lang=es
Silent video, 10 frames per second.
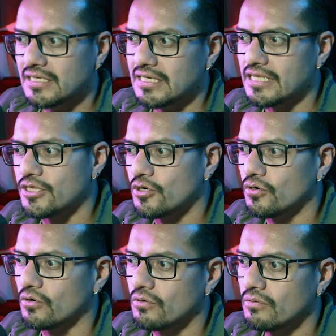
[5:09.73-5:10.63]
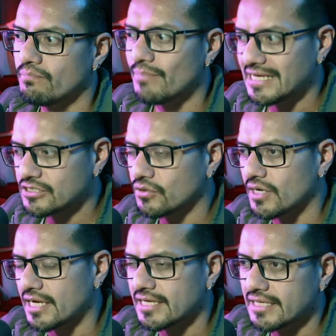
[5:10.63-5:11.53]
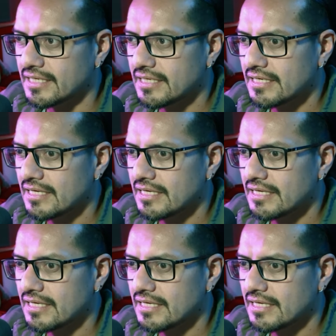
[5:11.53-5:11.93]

le dio más coraje.